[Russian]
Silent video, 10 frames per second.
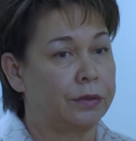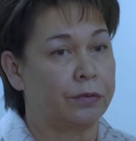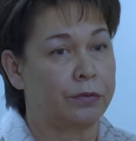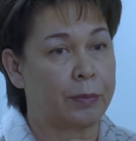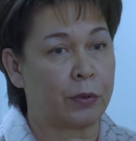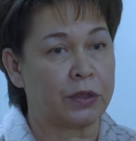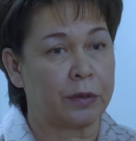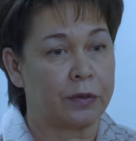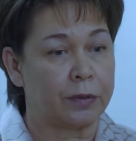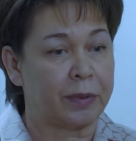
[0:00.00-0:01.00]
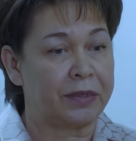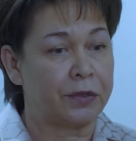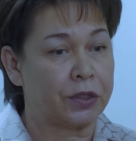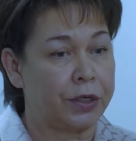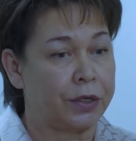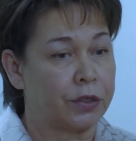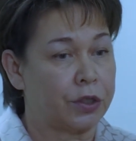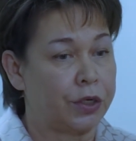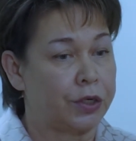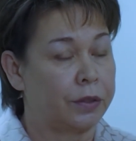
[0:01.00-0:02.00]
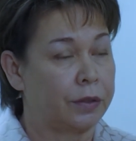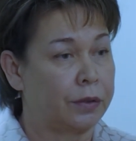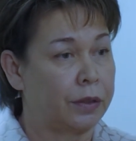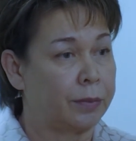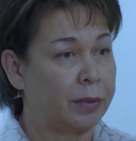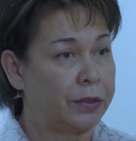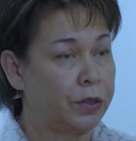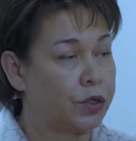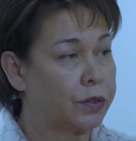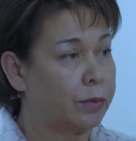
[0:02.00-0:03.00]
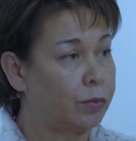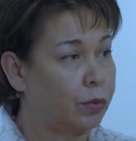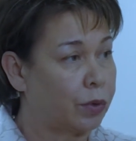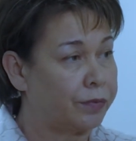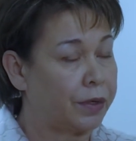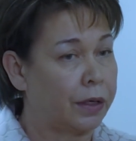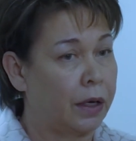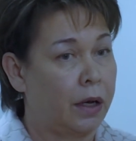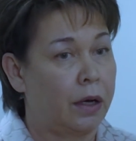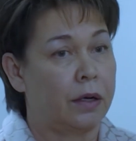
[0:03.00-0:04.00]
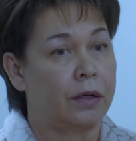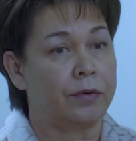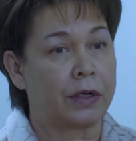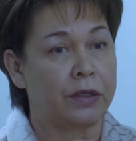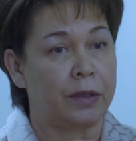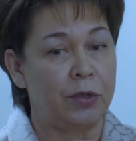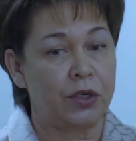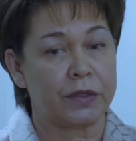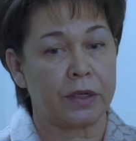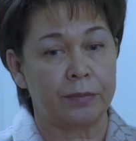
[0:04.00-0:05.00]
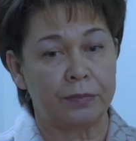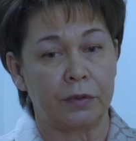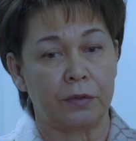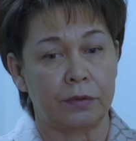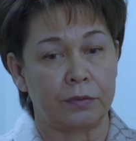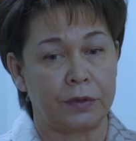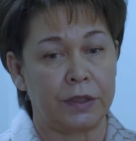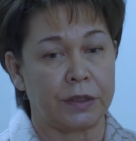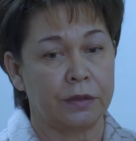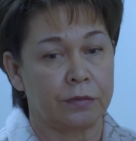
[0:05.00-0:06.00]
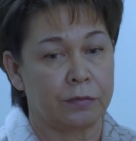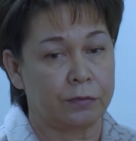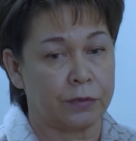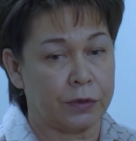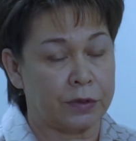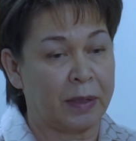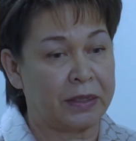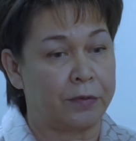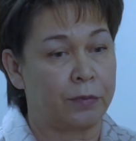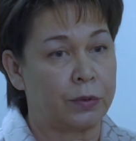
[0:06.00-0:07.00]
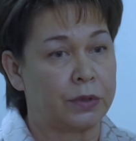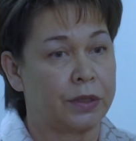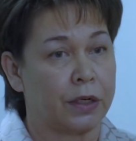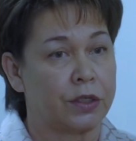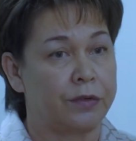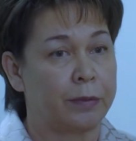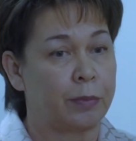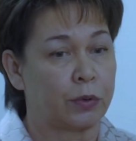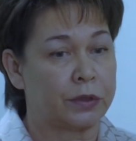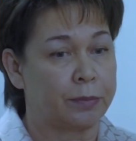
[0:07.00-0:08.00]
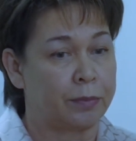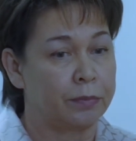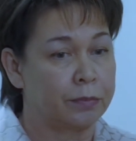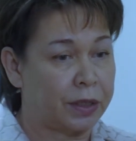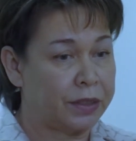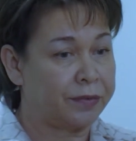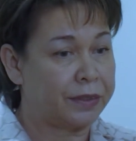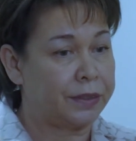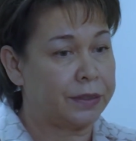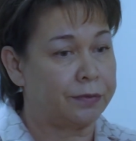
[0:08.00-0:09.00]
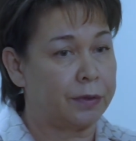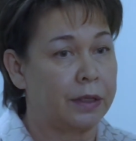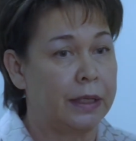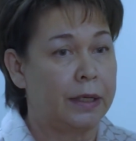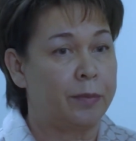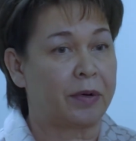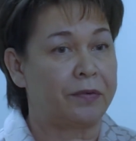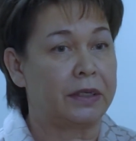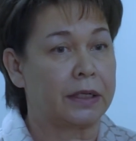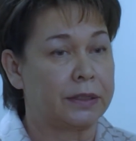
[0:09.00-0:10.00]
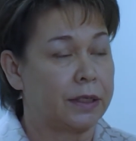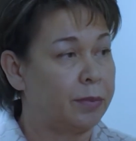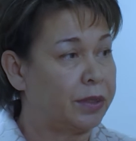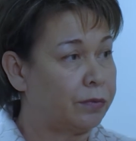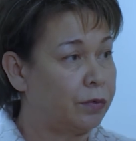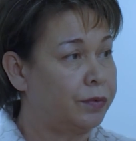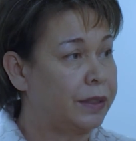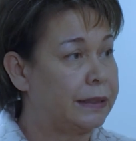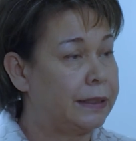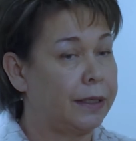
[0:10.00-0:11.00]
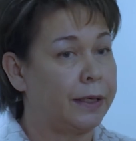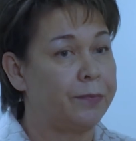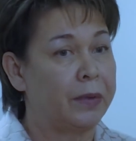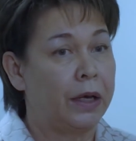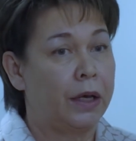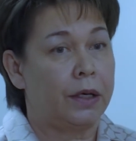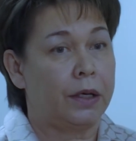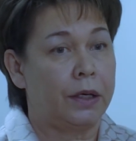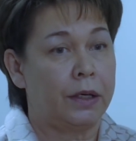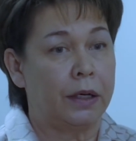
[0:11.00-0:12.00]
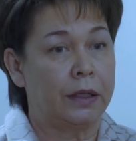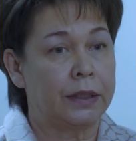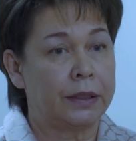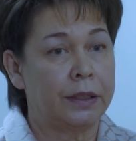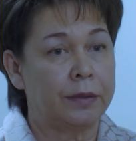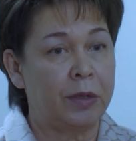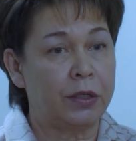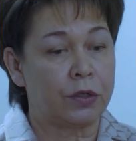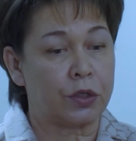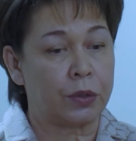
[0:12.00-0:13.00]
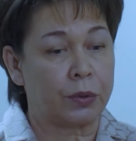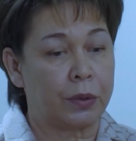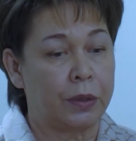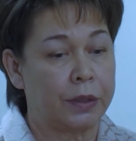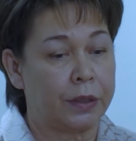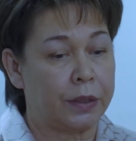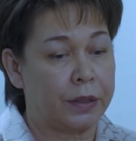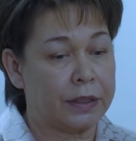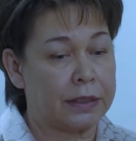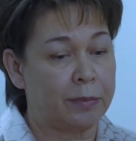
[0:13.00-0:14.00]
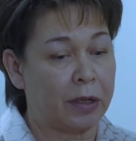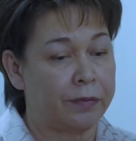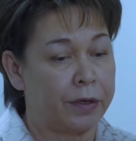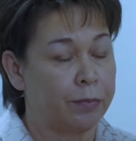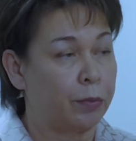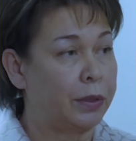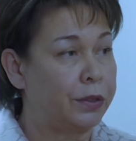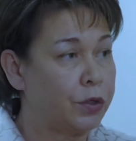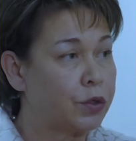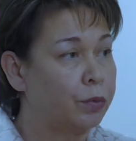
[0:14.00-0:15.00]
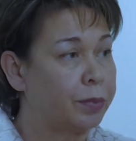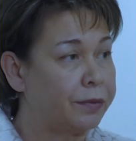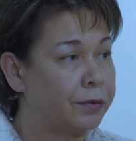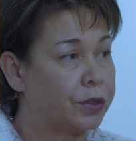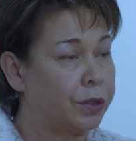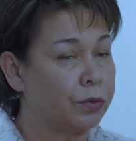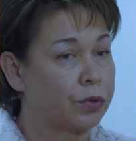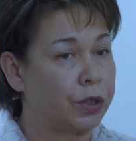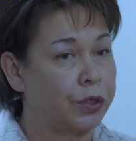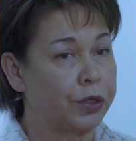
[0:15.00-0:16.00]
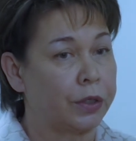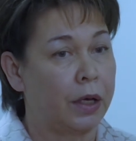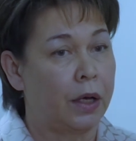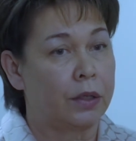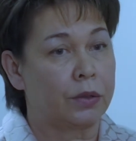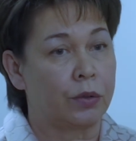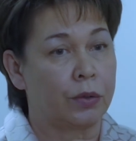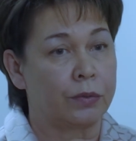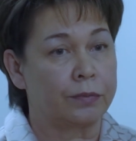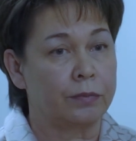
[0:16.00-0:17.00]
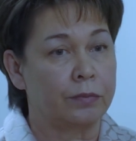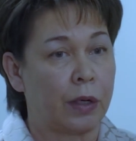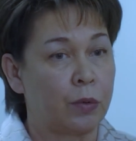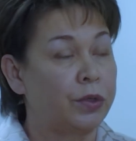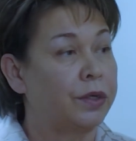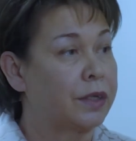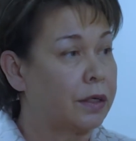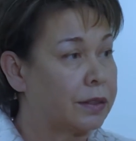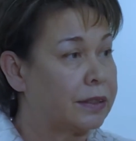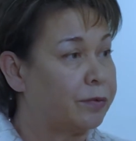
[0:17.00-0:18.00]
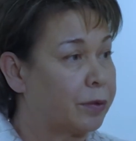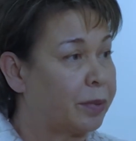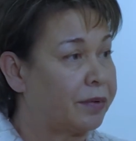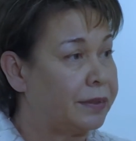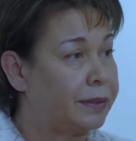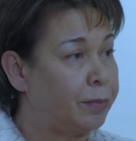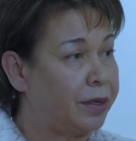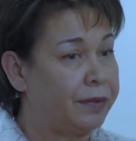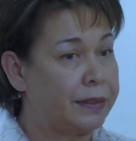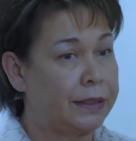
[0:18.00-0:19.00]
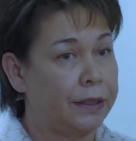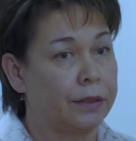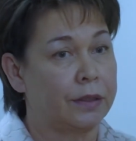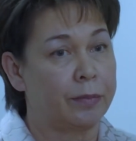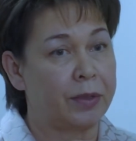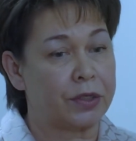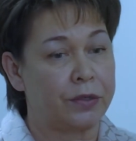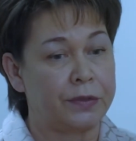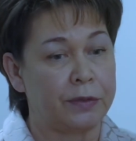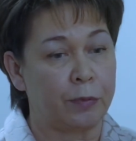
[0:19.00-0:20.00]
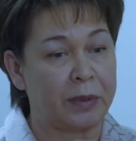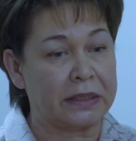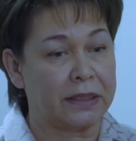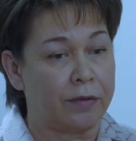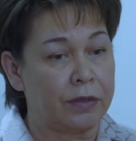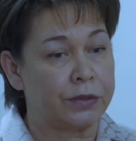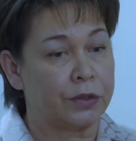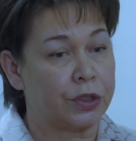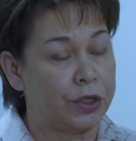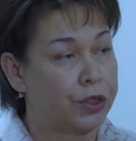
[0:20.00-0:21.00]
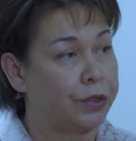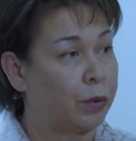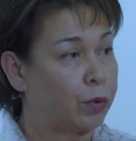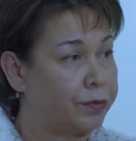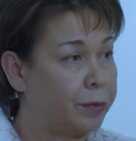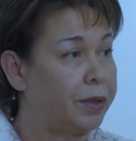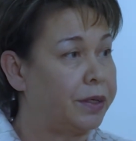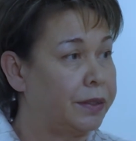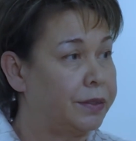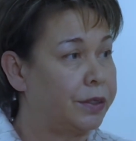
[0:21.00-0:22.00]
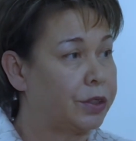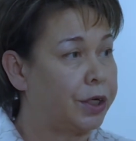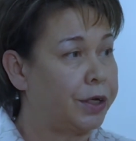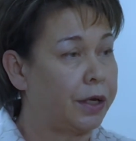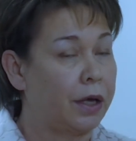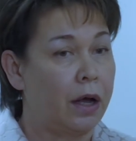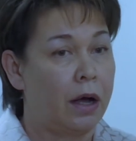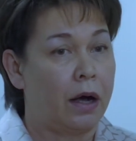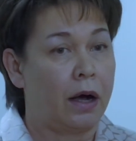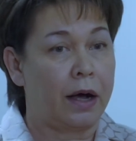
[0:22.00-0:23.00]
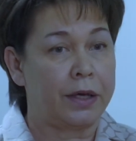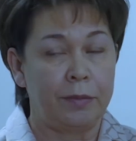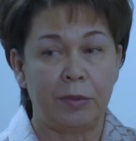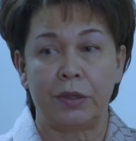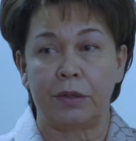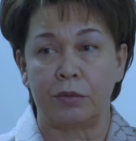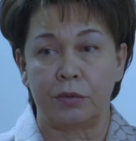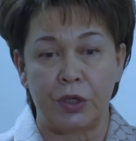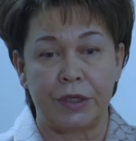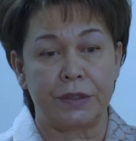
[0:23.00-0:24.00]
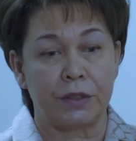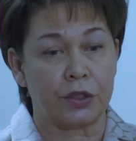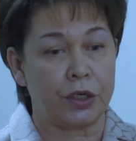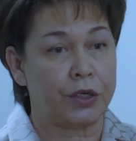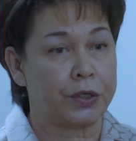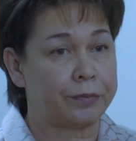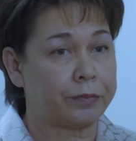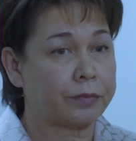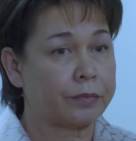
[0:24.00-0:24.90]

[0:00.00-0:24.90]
в вопросах продвижения женщин на политическом уровне, э, в экономическом. Э, здесь рассматриваются также и вопросы вопросы противодействия профилактики бытового насилия. И надо отметить, что э, если мы говорим по политическому продвижению женщин, то могу несколько цифр привести. Это прежде всего представленность женщин на уровне принятия решений, а именно участие женщин